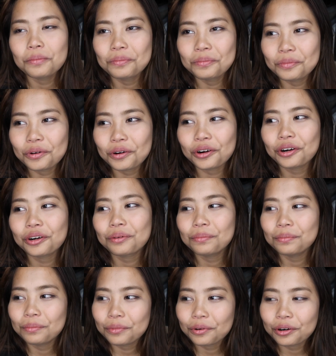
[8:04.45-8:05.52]
more,
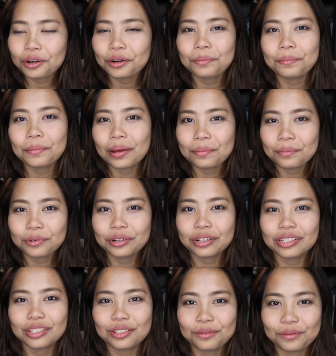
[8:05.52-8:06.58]
more
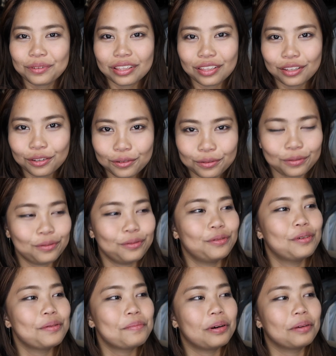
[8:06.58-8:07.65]
memories with you
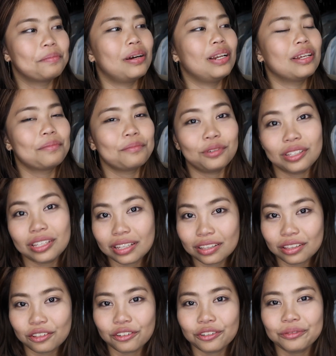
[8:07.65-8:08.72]
pagbalik mo
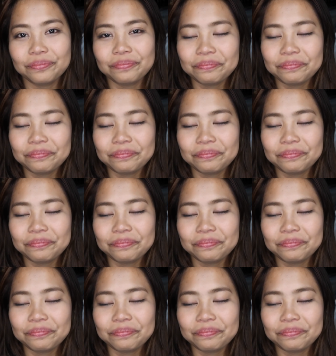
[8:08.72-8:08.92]
dito.